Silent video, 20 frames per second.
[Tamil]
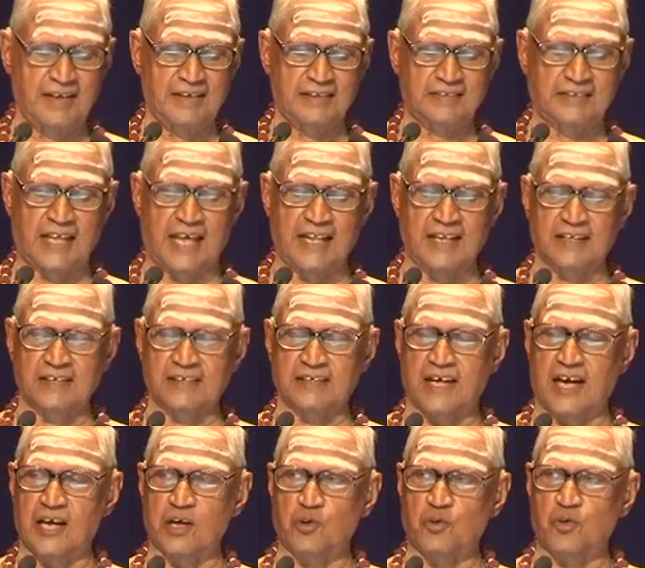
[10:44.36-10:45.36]
தன்
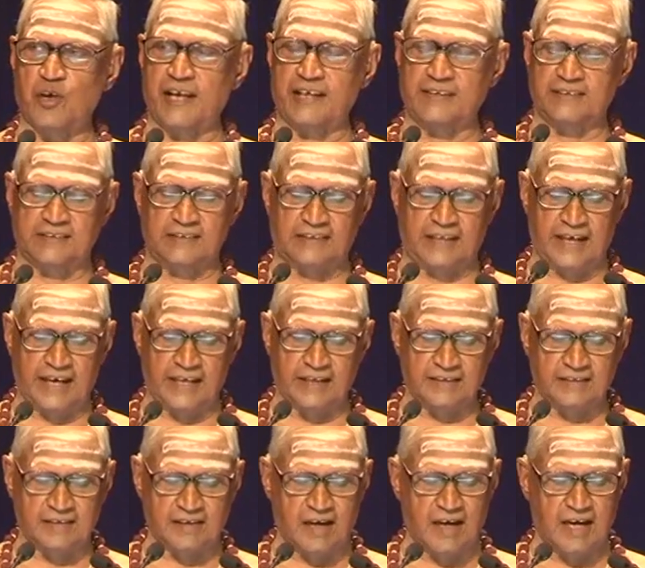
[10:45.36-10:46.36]
கருணை தேன்
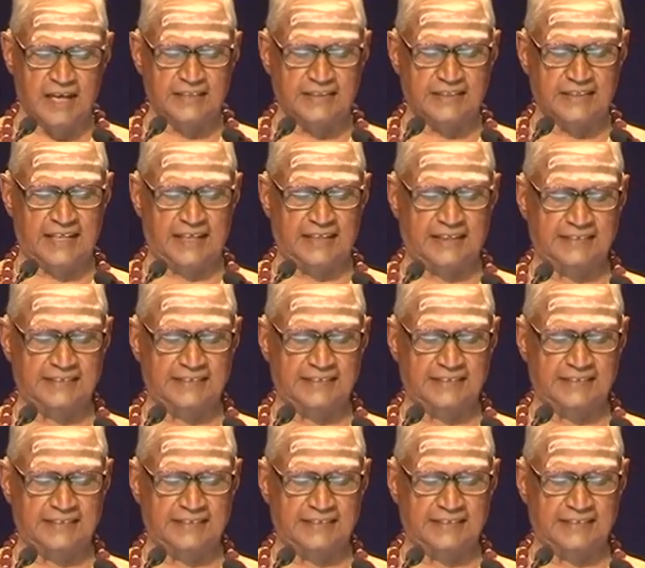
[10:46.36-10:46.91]
காட்டி